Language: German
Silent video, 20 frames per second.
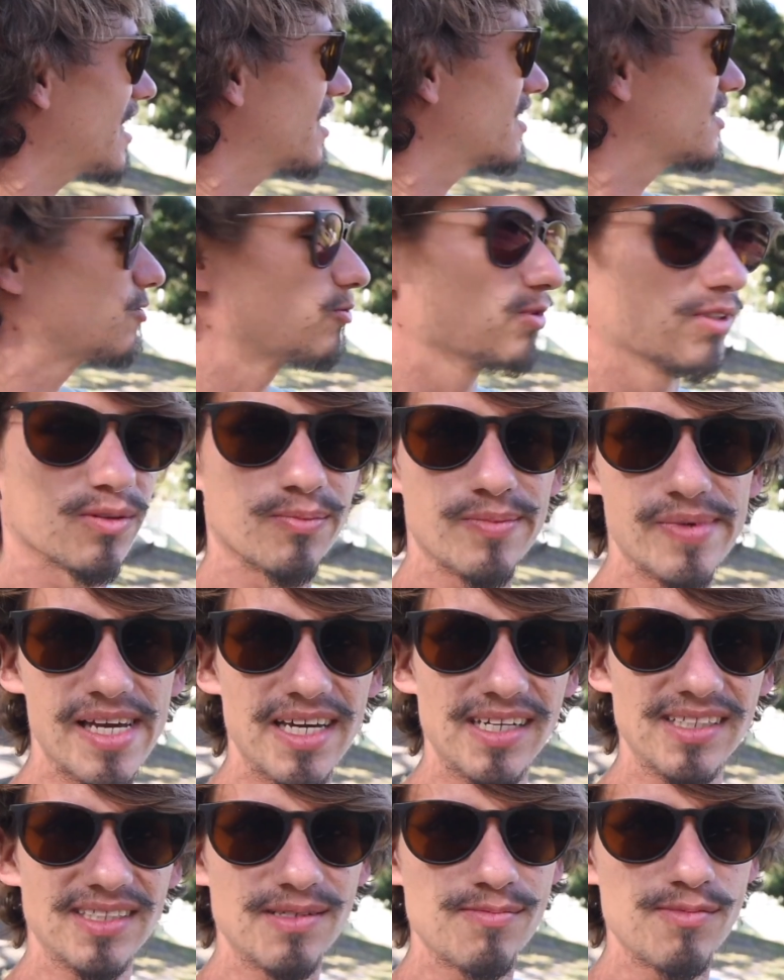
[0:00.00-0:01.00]
Kakadus umher.
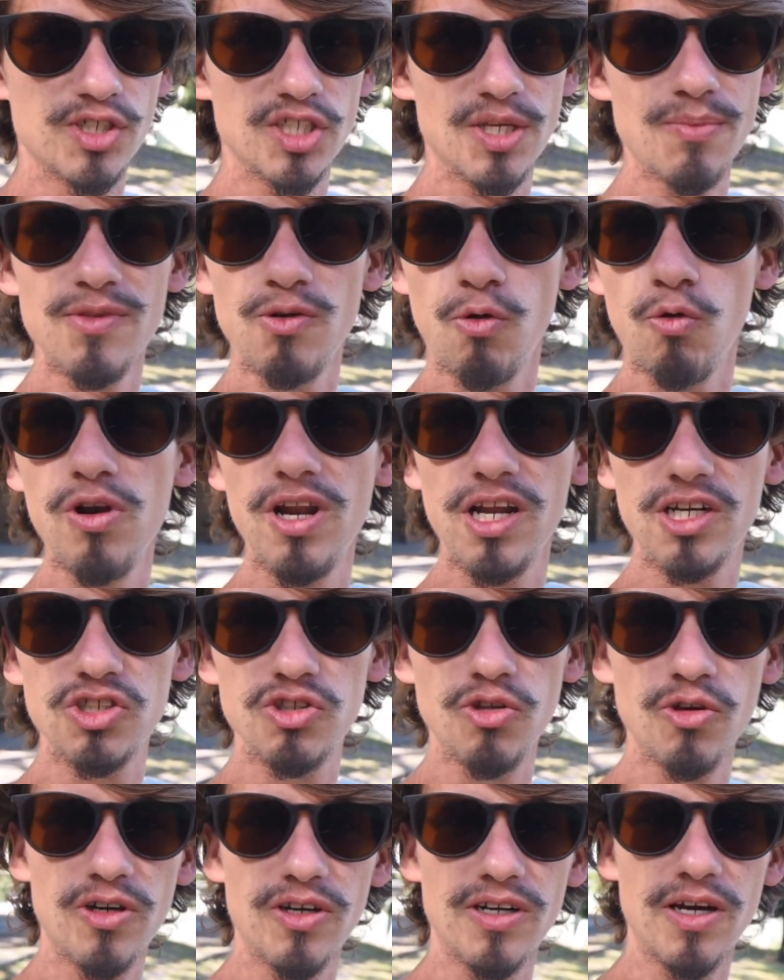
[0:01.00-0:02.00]
Das sind bestimmt 100
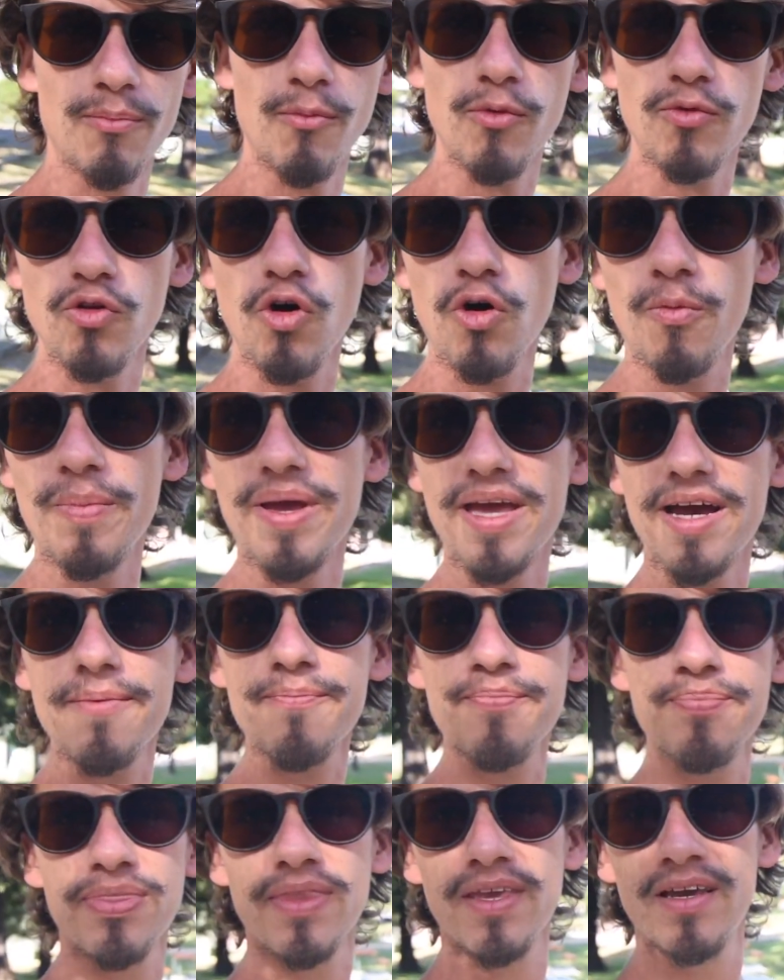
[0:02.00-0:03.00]
Stück oder noch mehr.
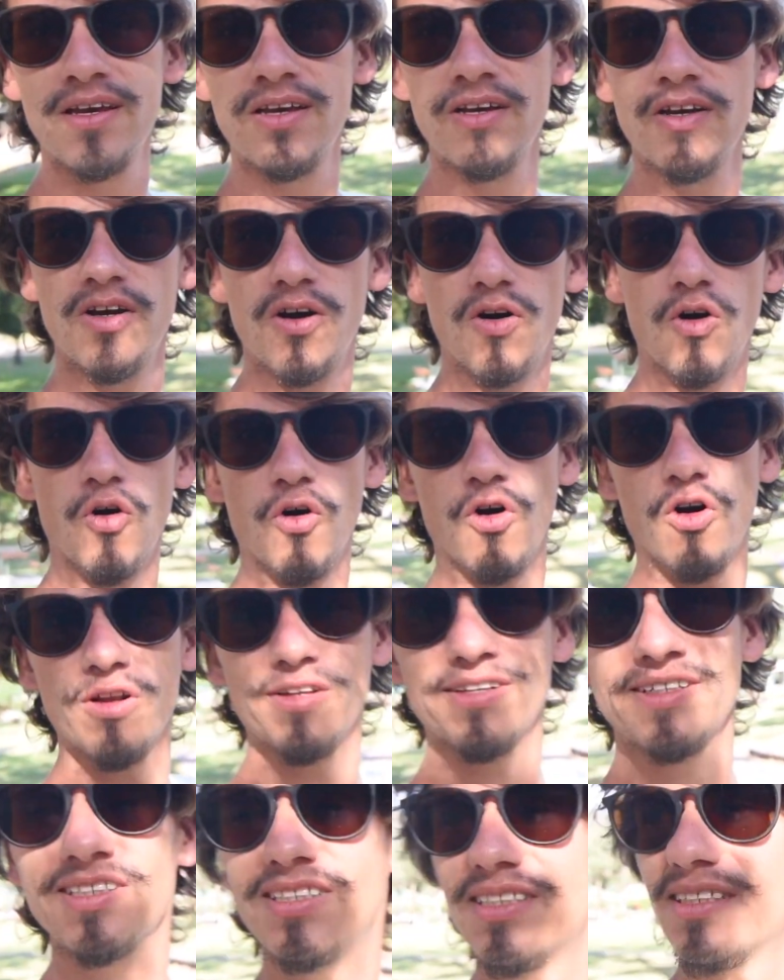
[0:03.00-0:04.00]

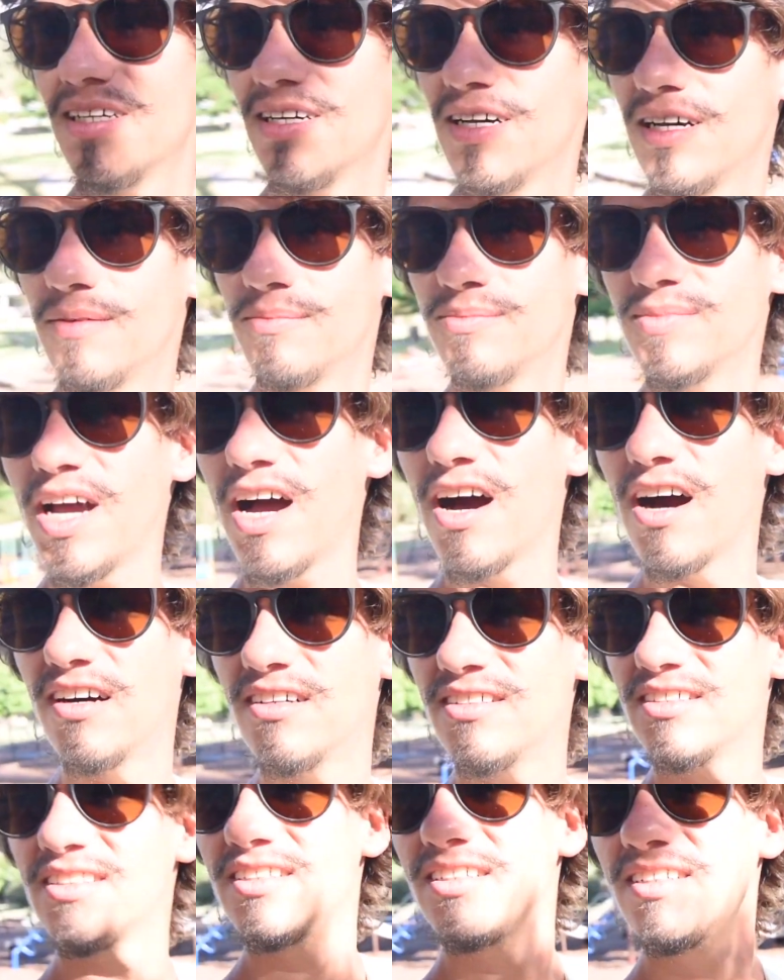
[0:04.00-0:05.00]
Und ähm, ja,
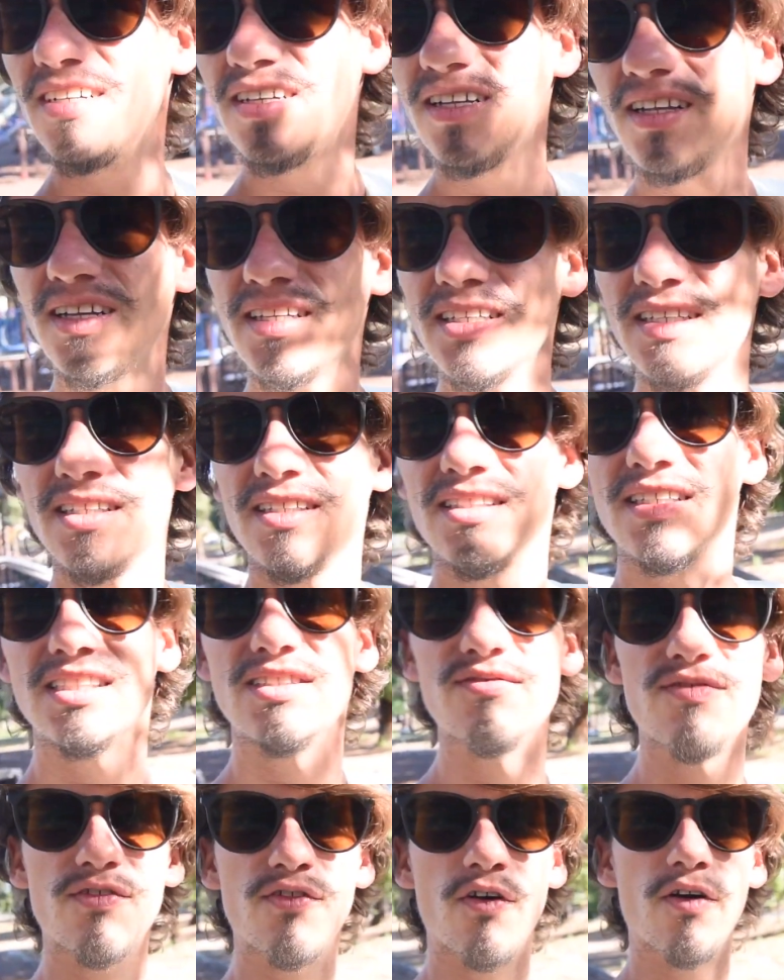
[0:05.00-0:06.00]
hier
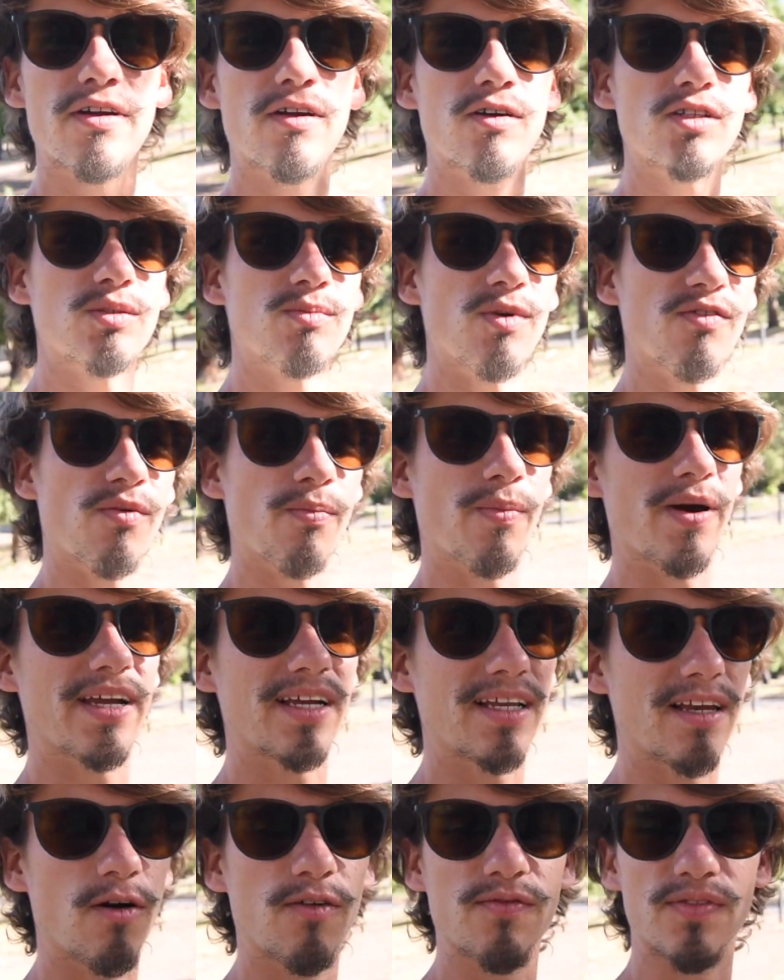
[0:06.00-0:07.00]
sind wir vorhin auch schon mal
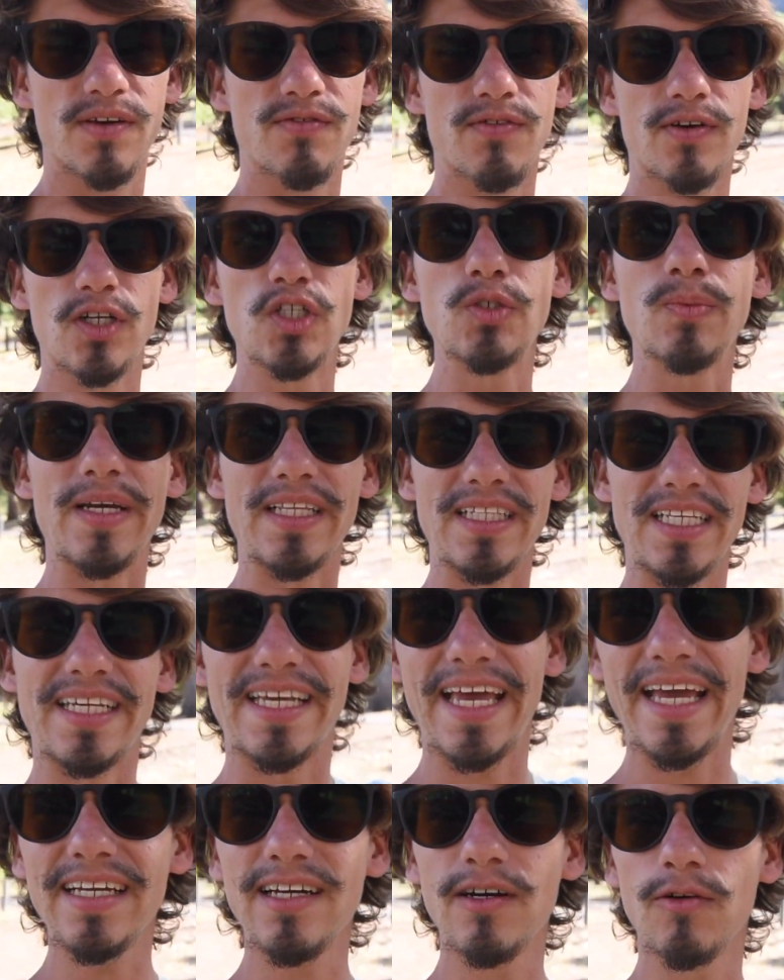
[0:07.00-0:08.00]
vorbeigelaufen. Da vorne springen die
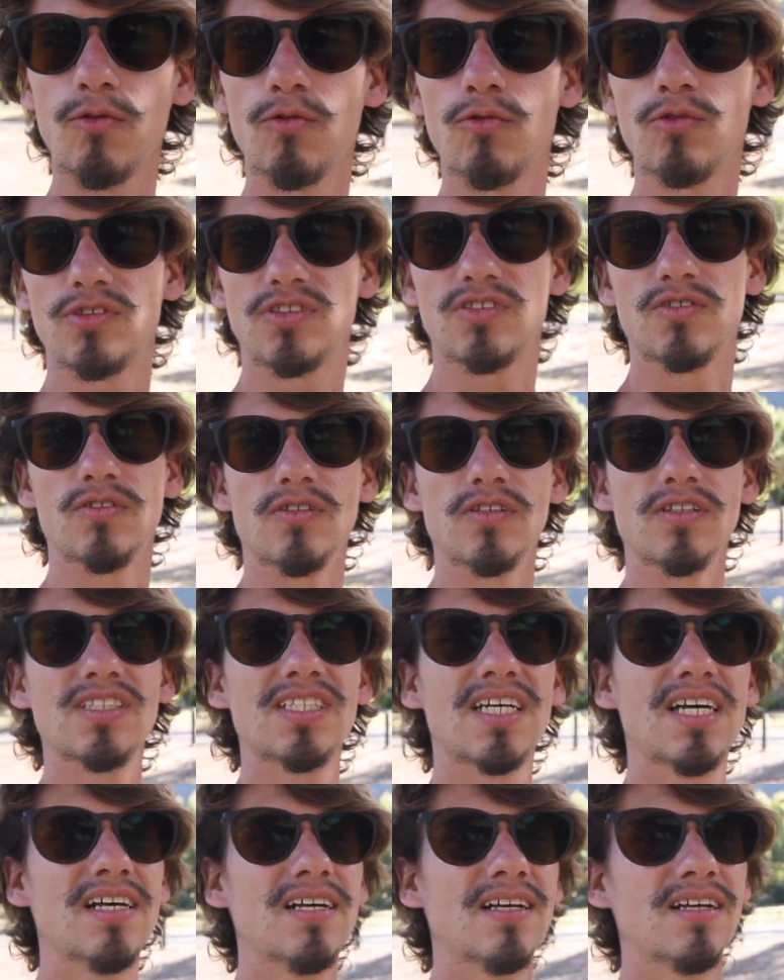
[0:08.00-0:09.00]
Kängurus und
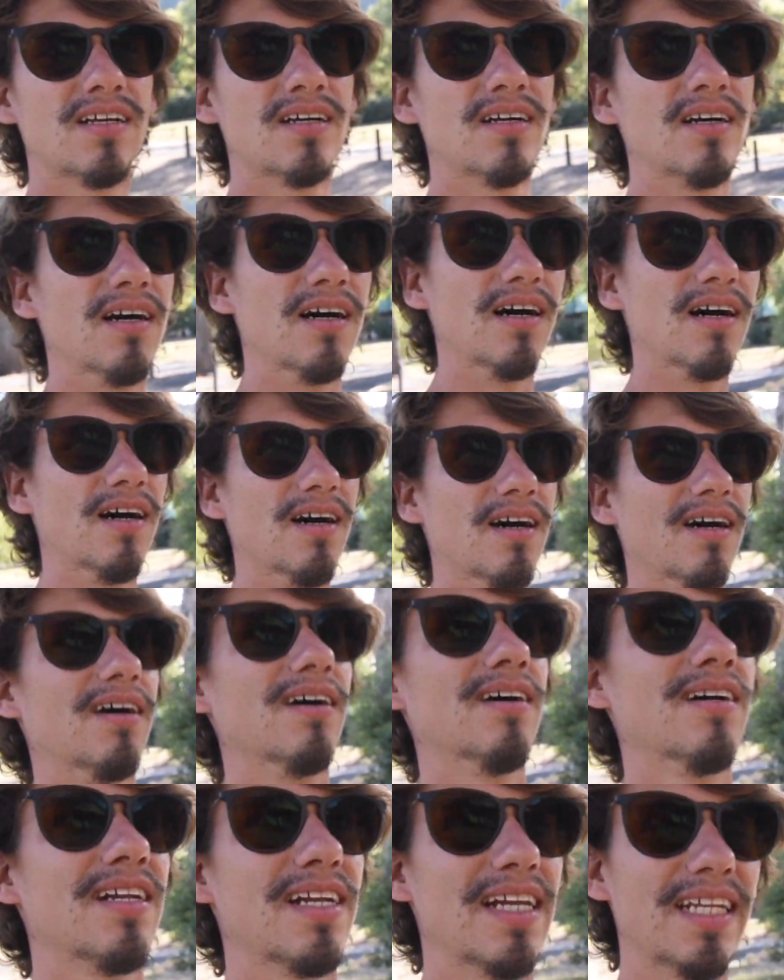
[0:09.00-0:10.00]

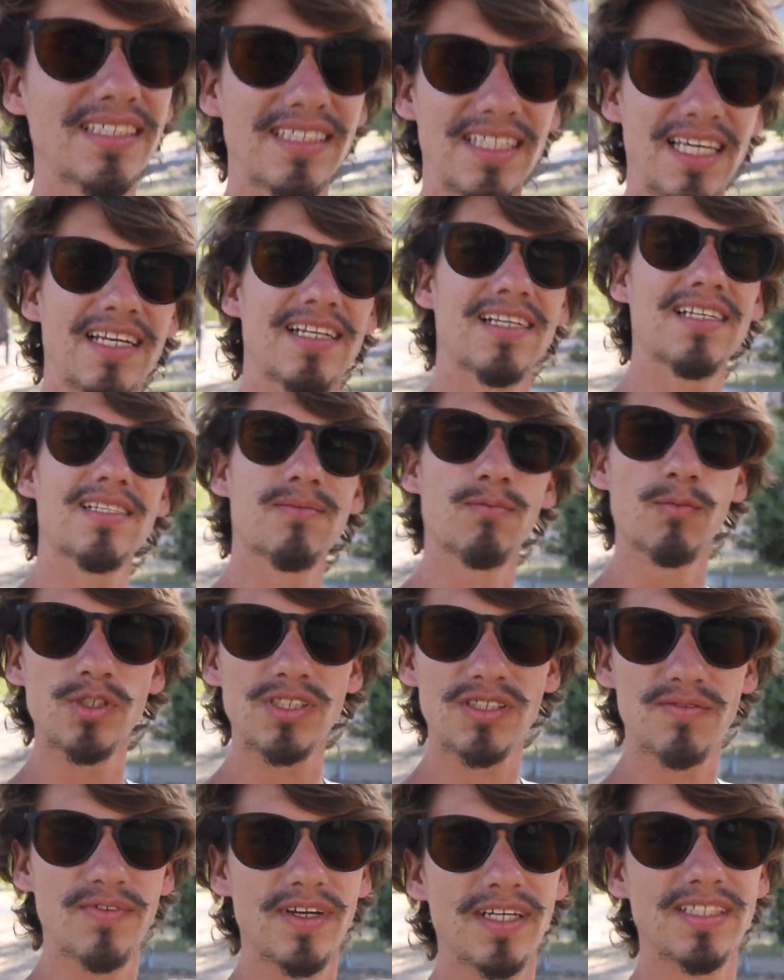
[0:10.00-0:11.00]
äh, letztendlich
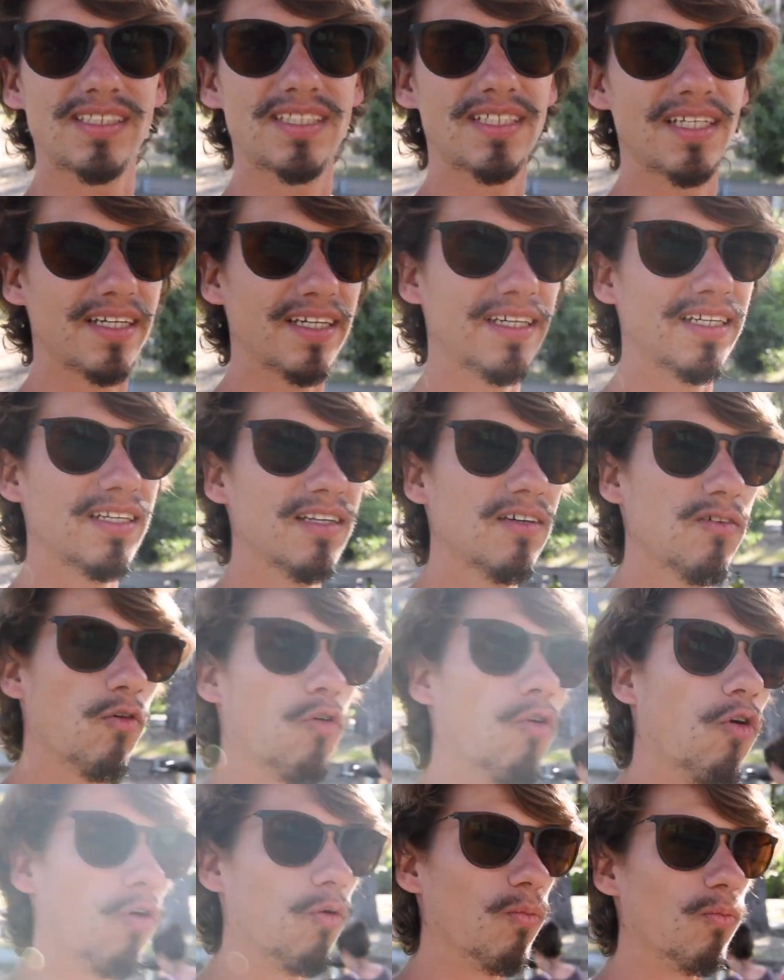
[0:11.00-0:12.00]
mussten wir jetzt hier hin,
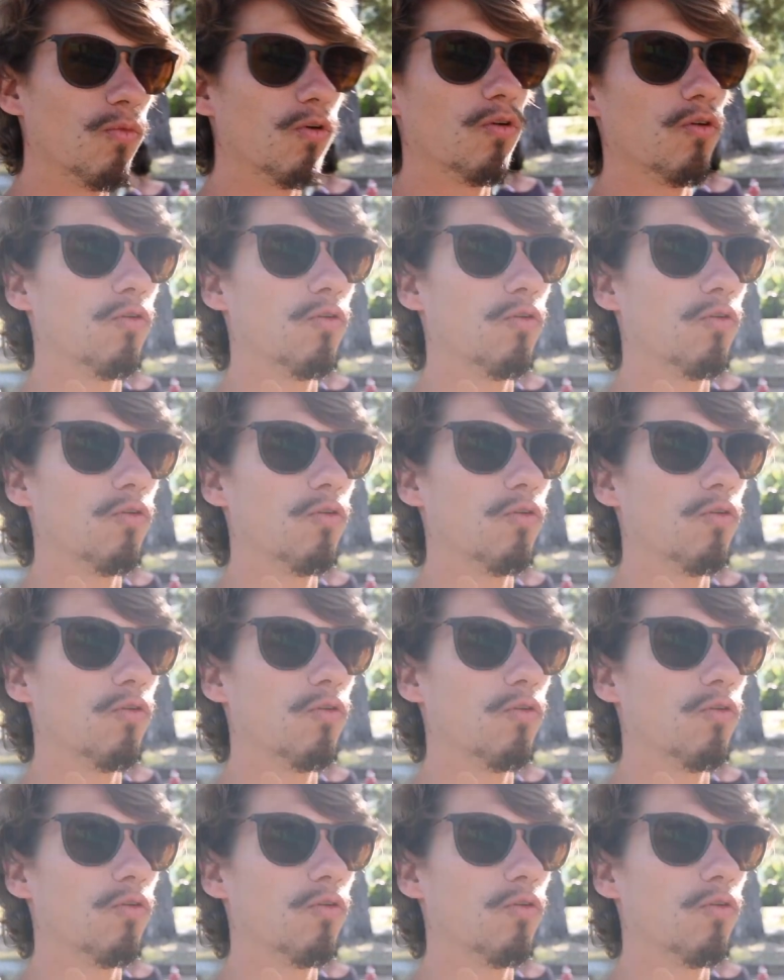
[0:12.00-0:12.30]
um